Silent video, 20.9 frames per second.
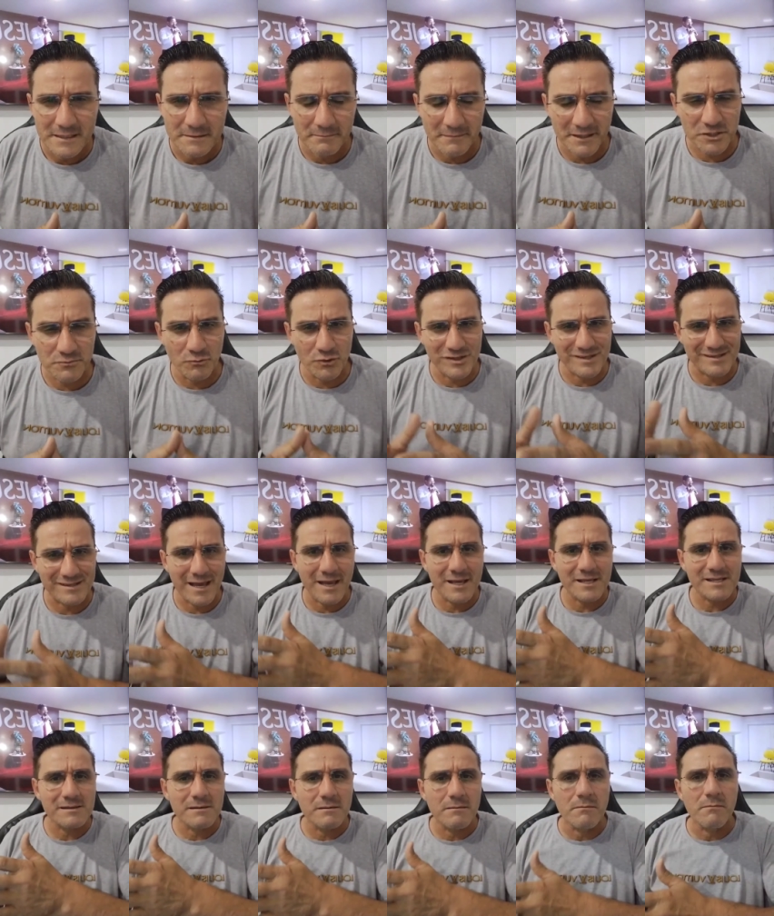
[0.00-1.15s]
Mas
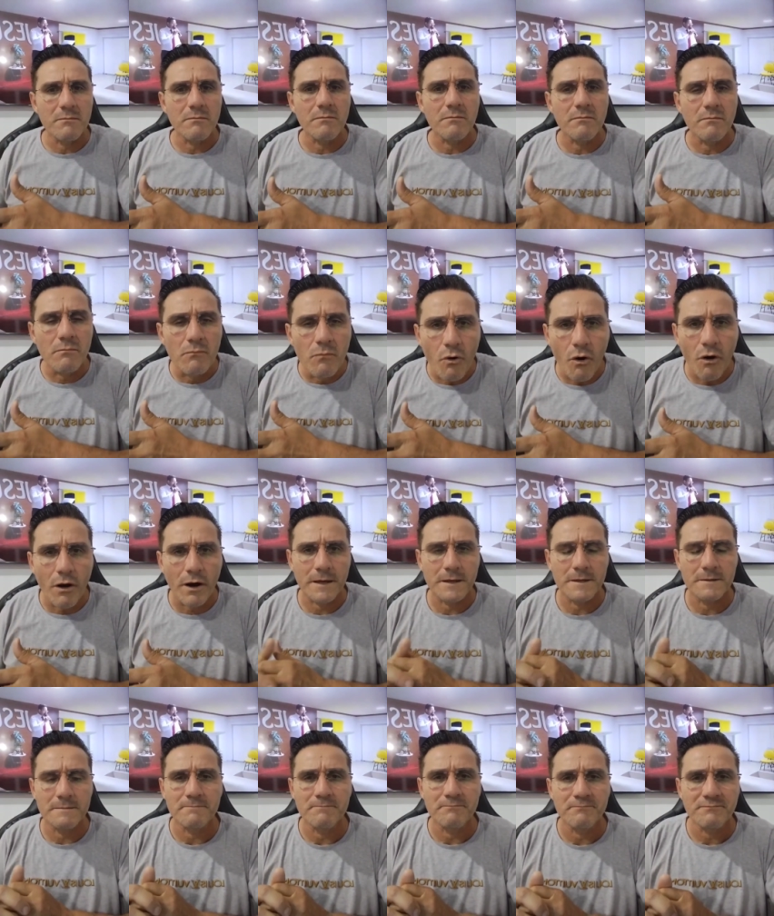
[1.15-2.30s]
Moisés morre
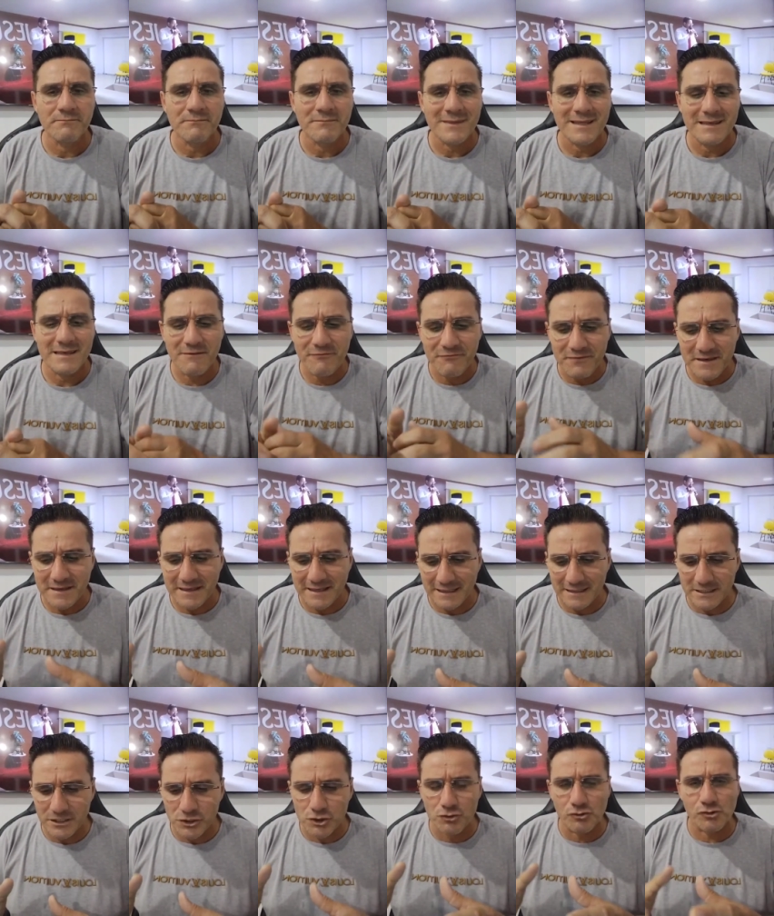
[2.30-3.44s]
e fica
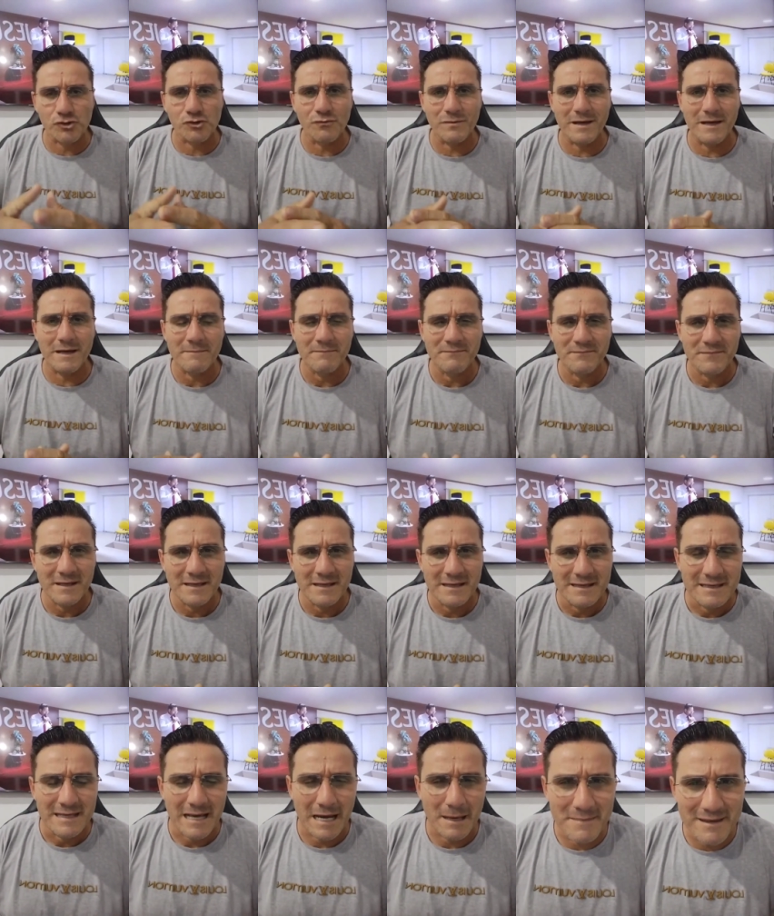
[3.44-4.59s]
ali Josué
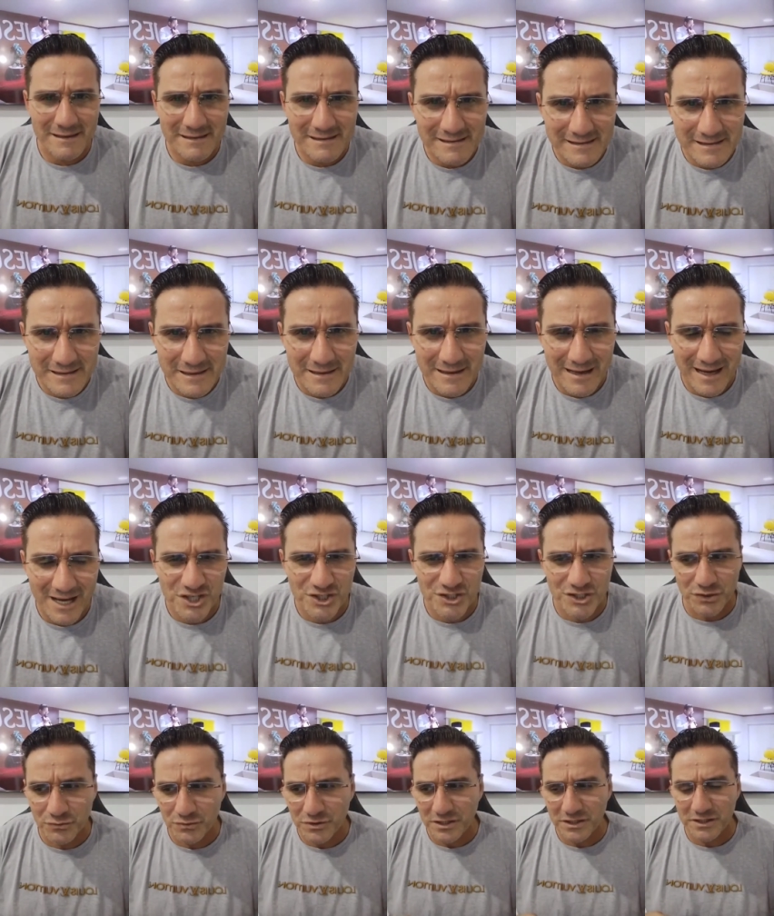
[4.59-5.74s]
à mercê,
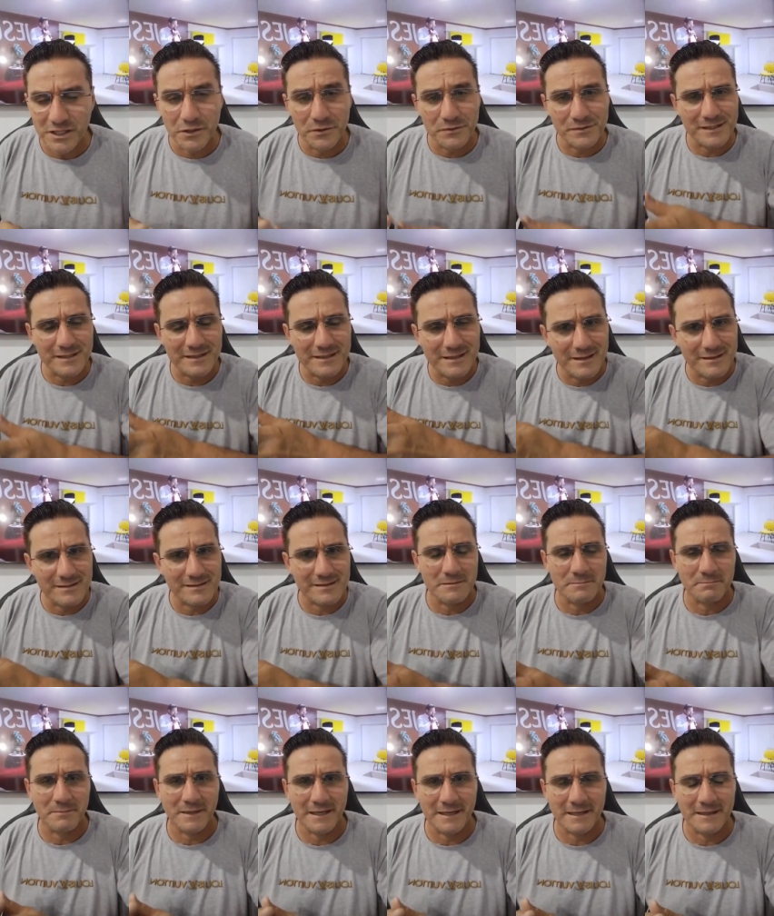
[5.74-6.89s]
achando que Deus iria
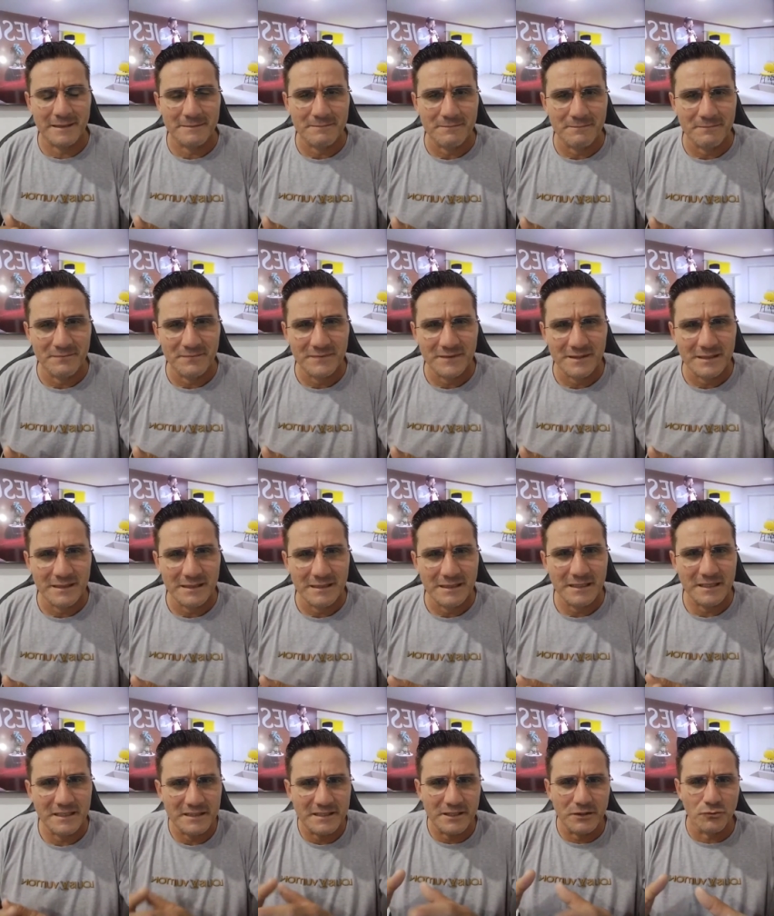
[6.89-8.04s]
desamparar.
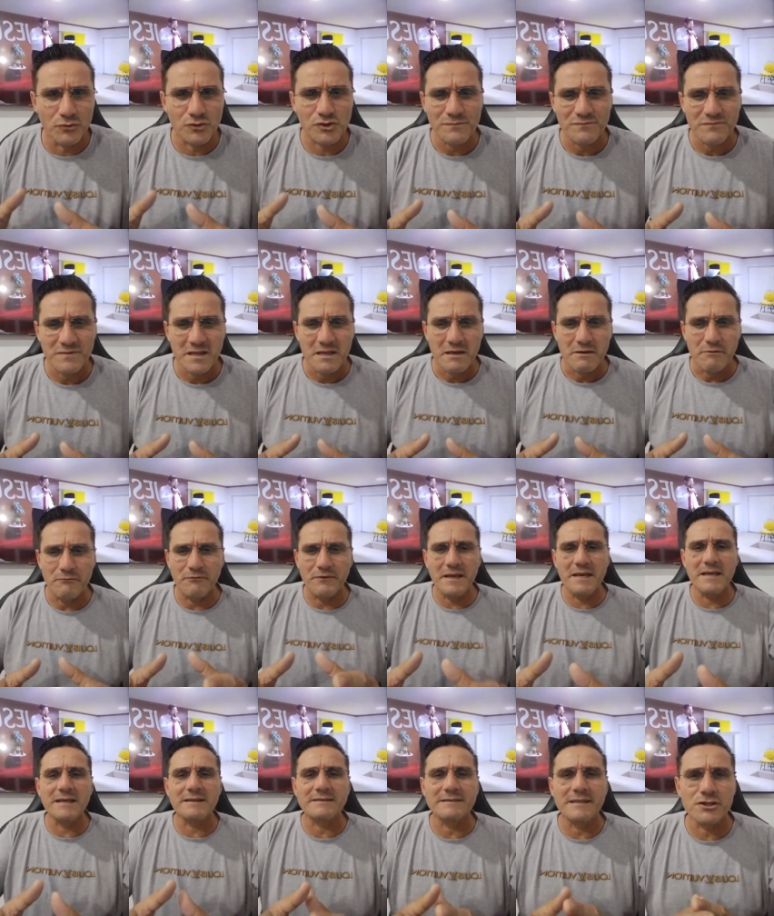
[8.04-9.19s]
E Deus
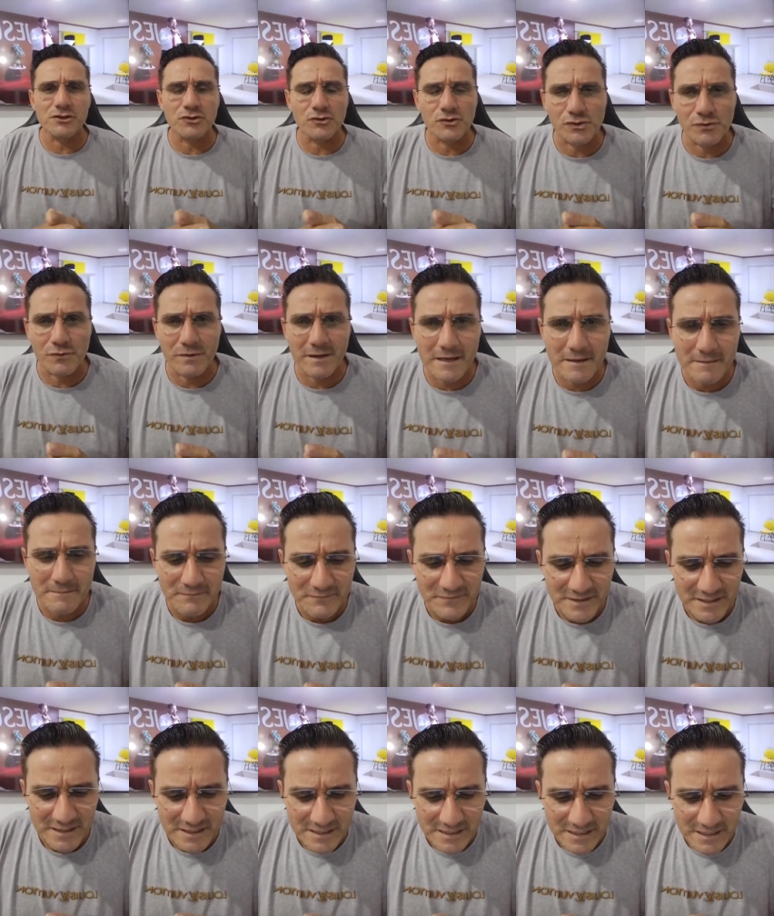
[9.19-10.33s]
vem até Josué
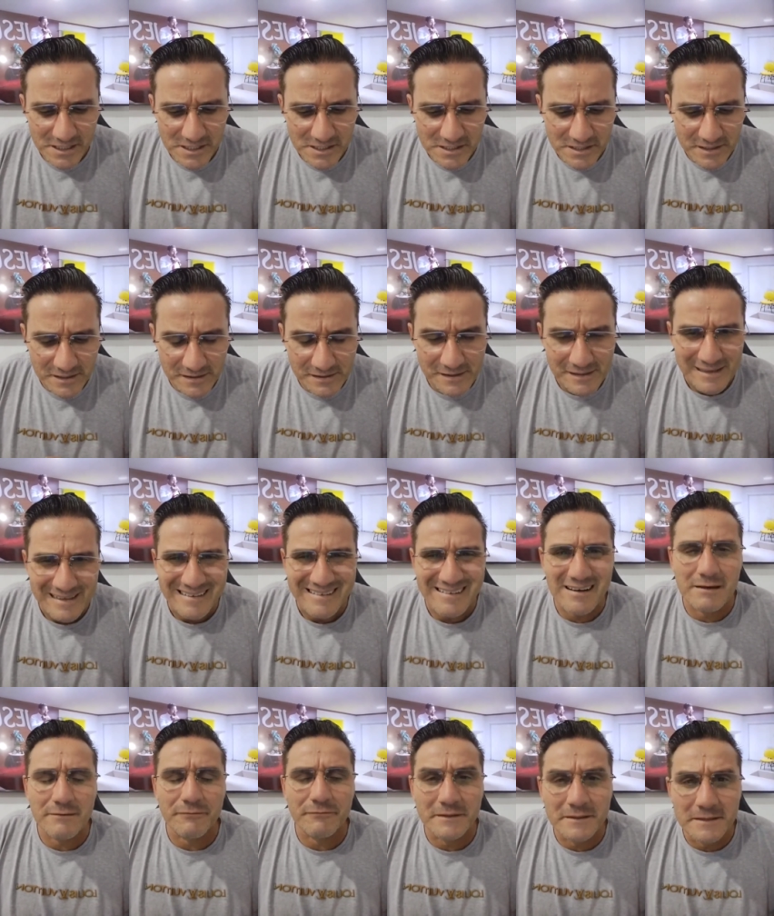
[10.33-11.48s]
e diz:
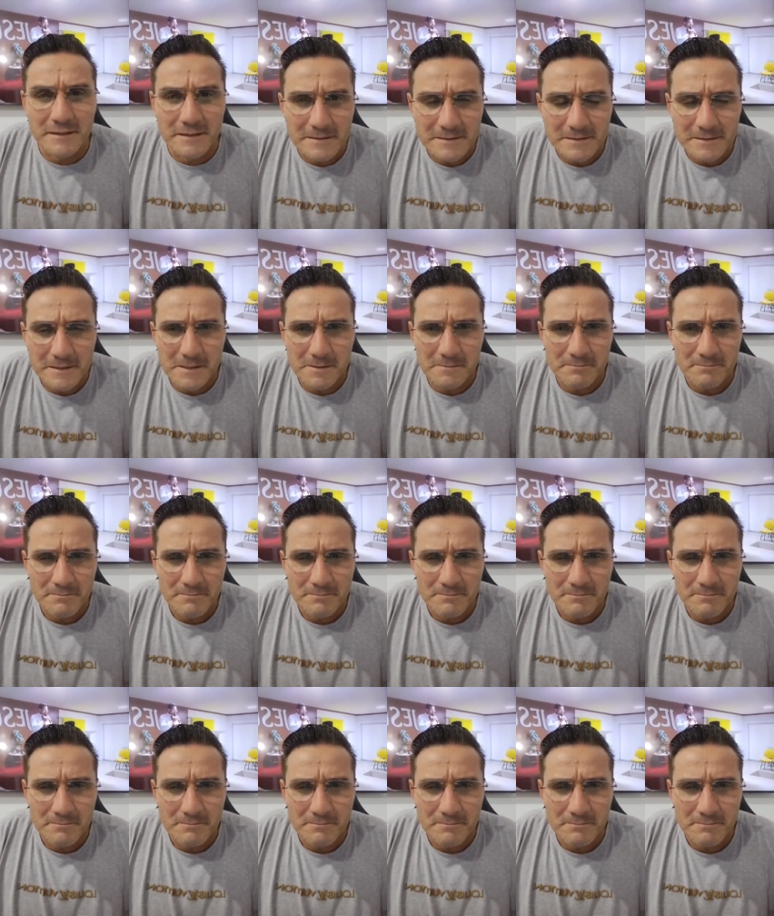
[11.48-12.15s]
Levanta,